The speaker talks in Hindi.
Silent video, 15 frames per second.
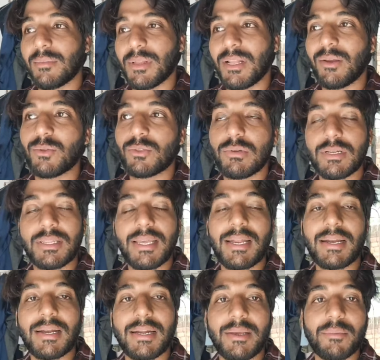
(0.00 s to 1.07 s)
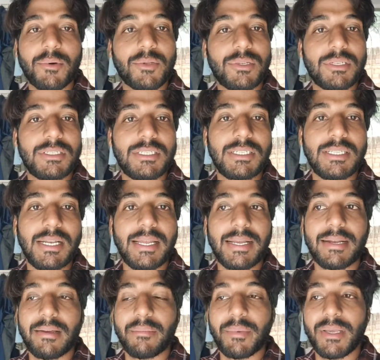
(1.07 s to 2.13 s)
मतलब उस वक्त यार घड़ी बहुत अच्छी थी
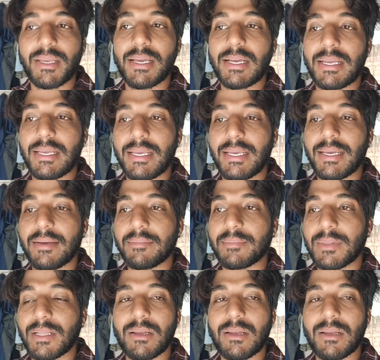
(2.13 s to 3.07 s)
लेकिन अभी क्या कि ये